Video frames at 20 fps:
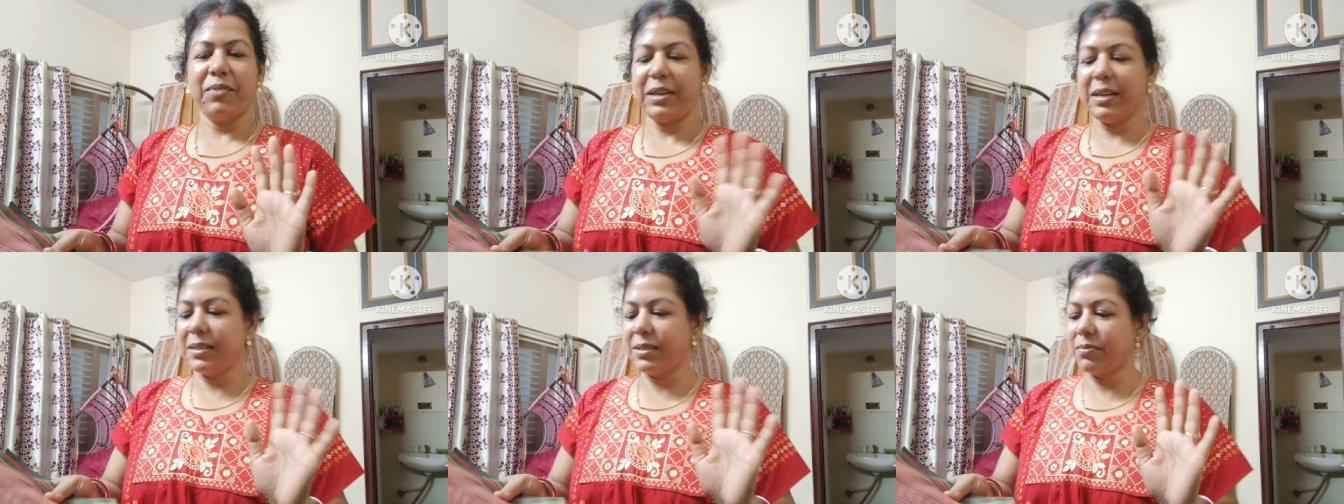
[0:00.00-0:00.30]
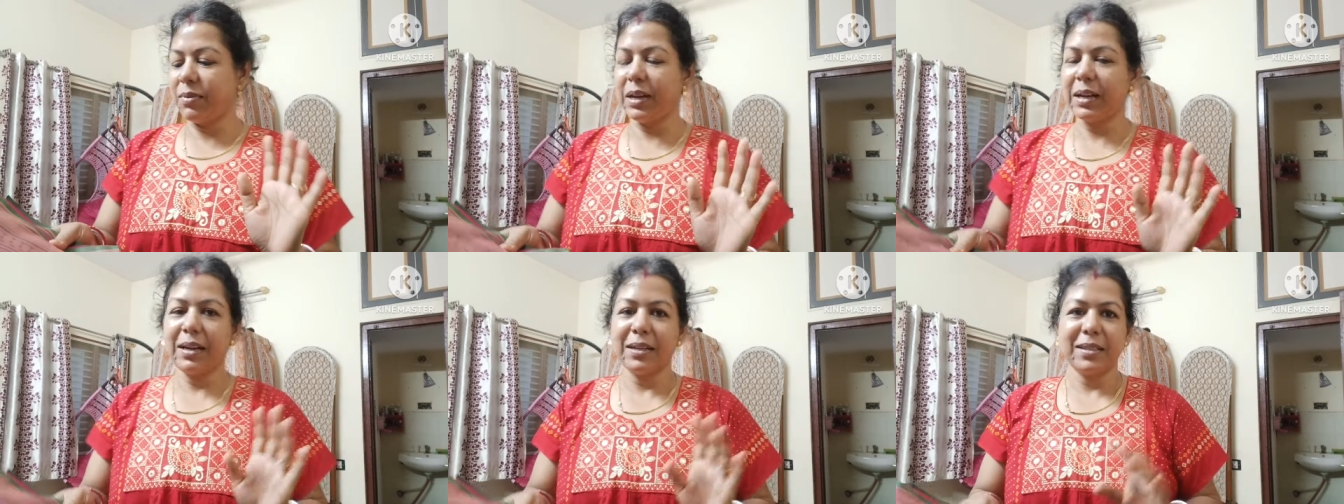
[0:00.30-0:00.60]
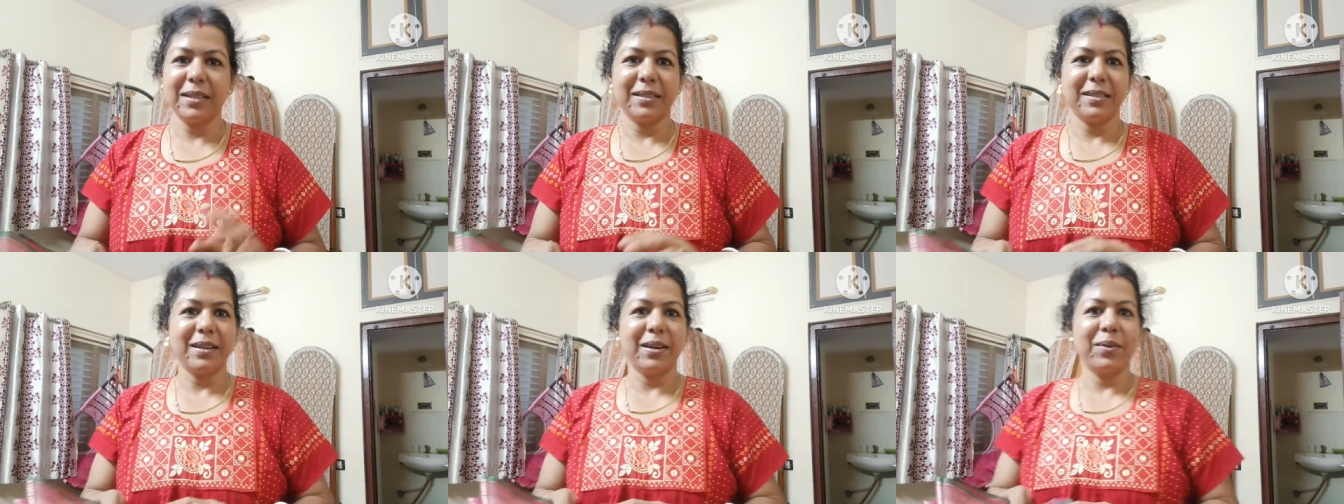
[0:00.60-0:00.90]
फिटिंग्स वगैरह
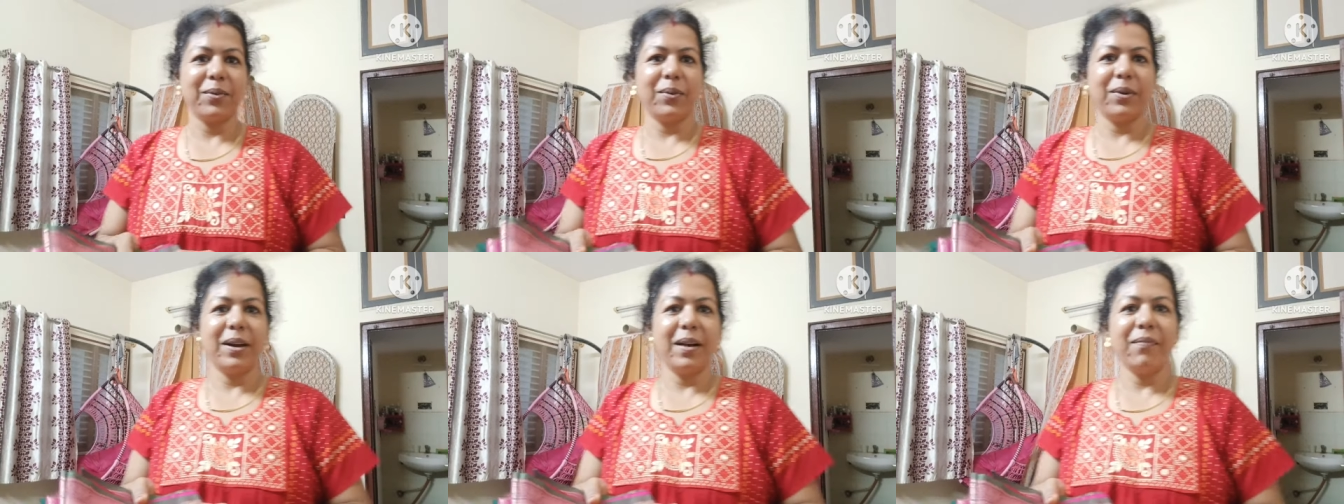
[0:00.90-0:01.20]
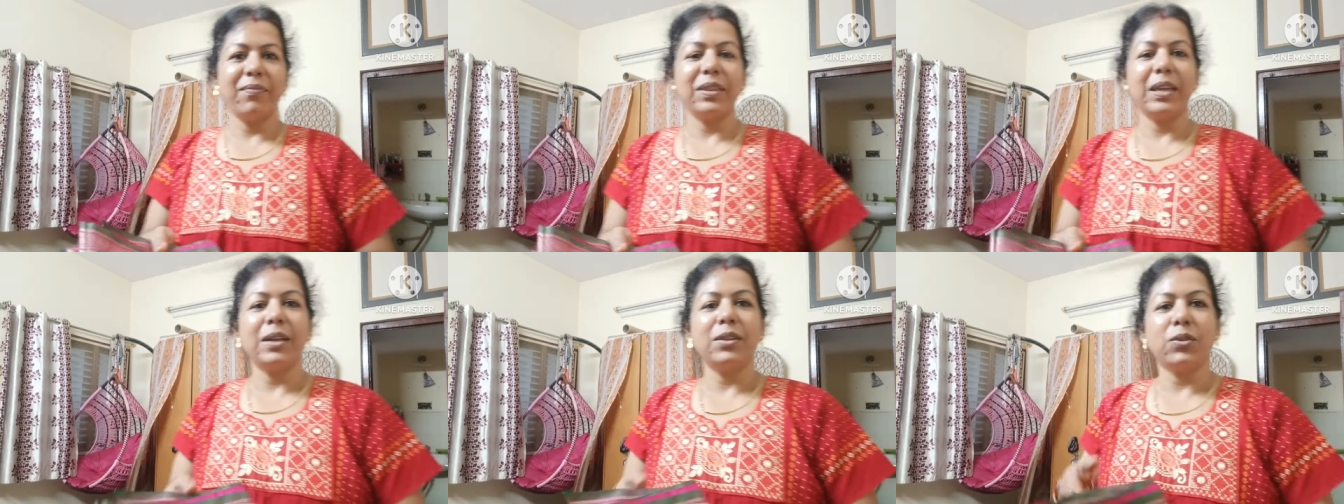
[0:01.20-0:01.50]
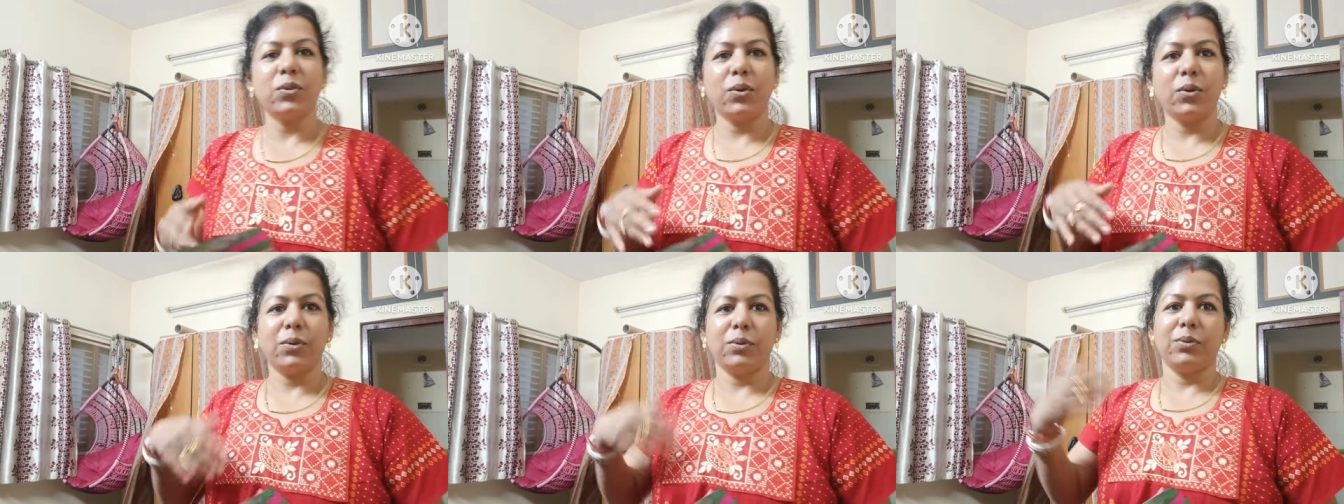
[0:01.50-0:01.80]
ठीक ठाक होगा नहीं
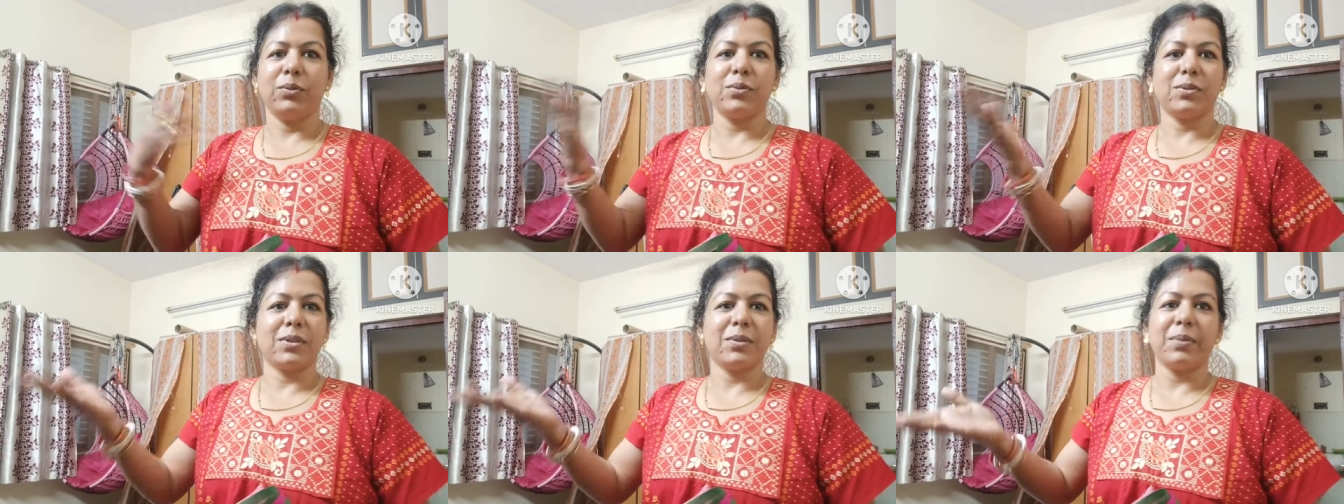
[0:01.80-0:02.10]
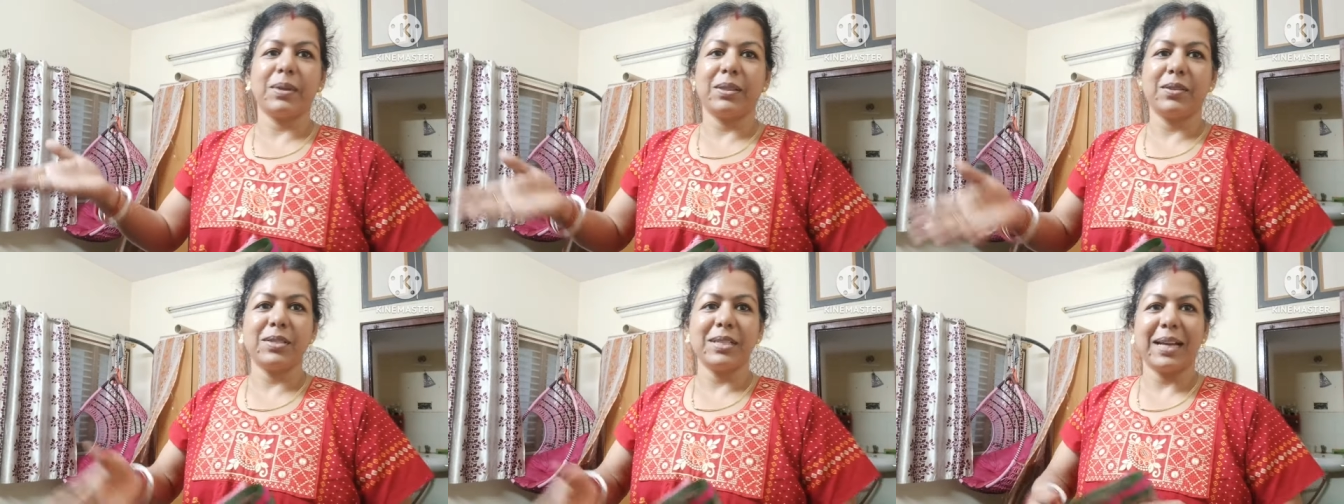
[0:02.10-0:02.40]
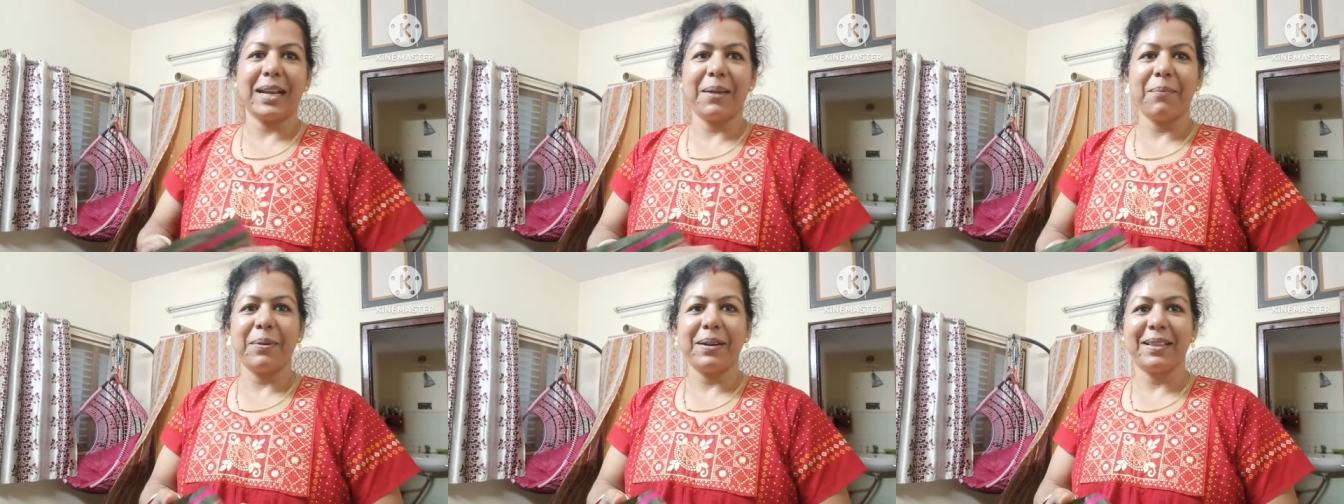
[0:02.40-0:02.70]
तो दूसरे बार तो
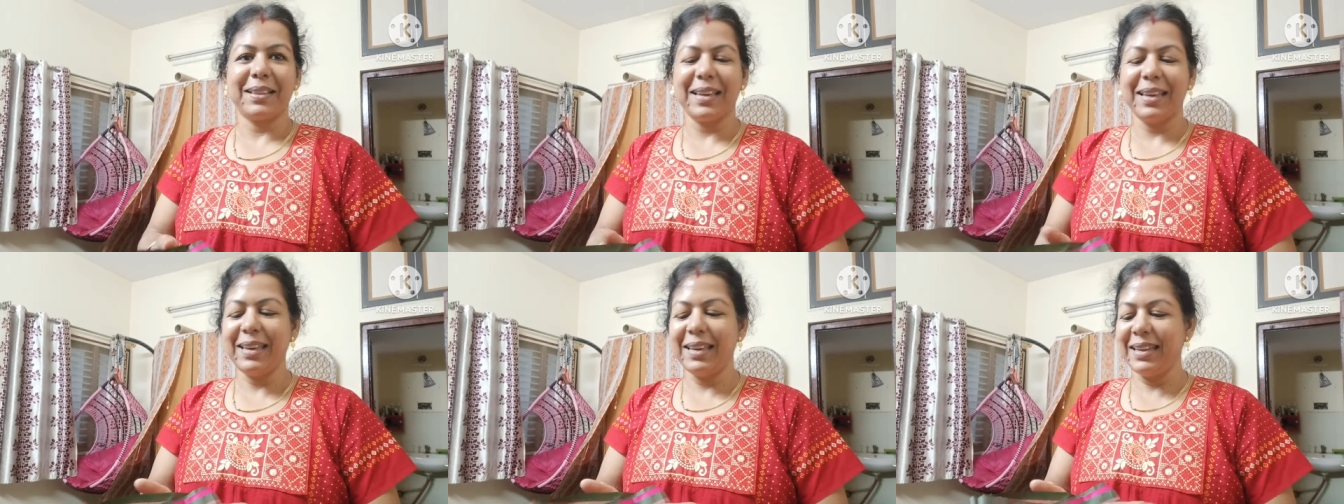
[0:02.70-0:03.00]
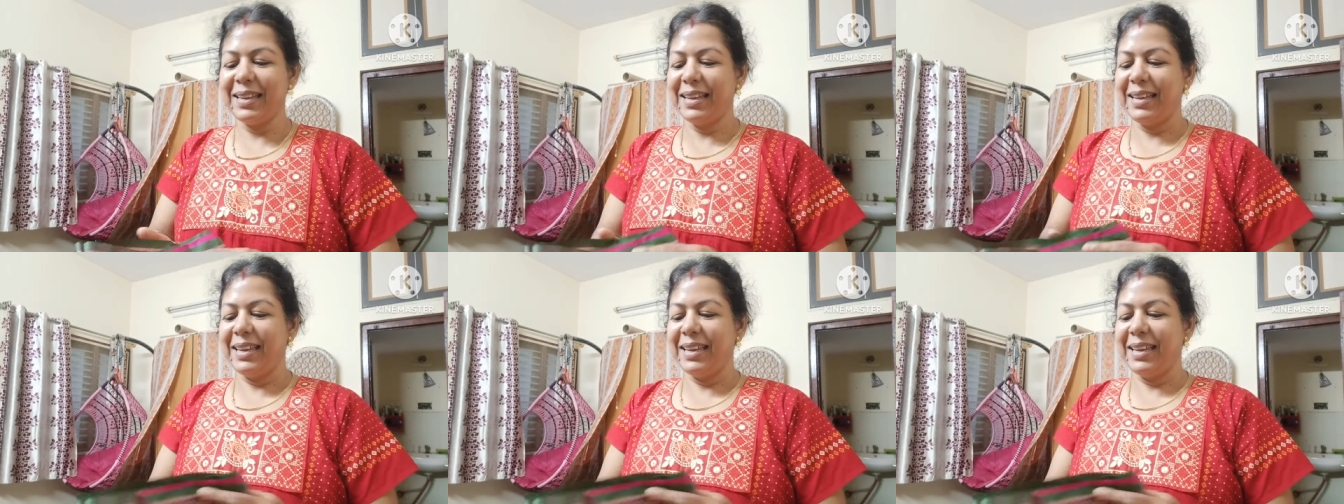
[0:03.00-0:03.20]
जाना पड़ता है